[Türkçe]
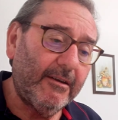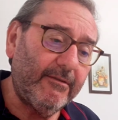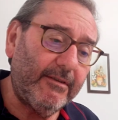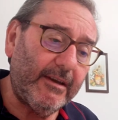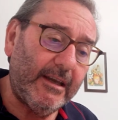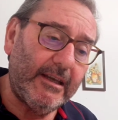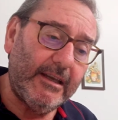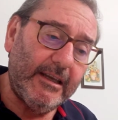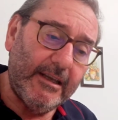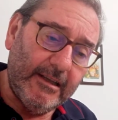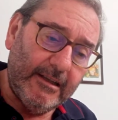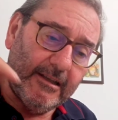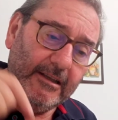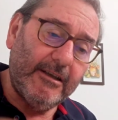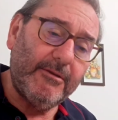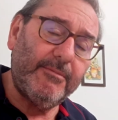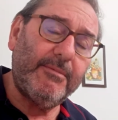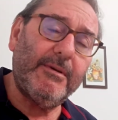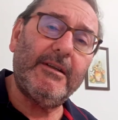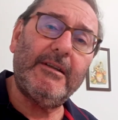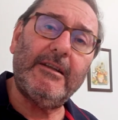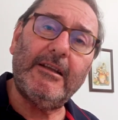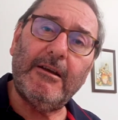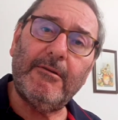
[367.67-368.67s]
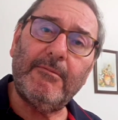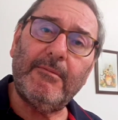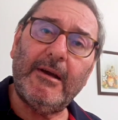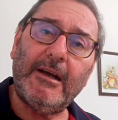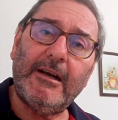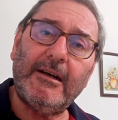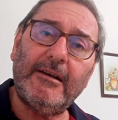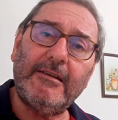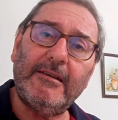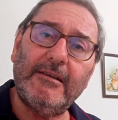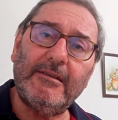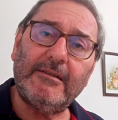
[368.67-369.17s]
ve İdlib'in de
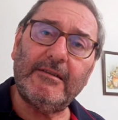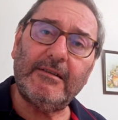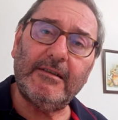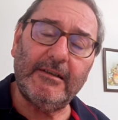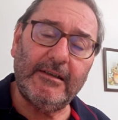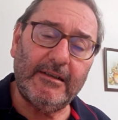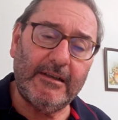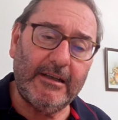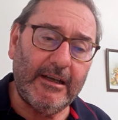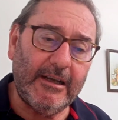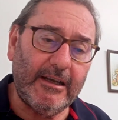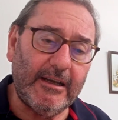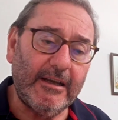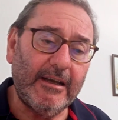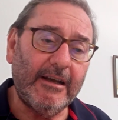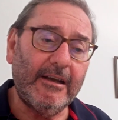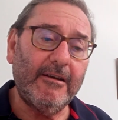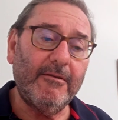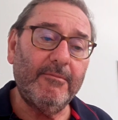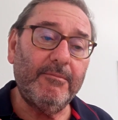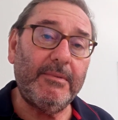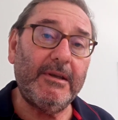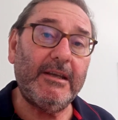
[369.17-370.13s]
merkezinde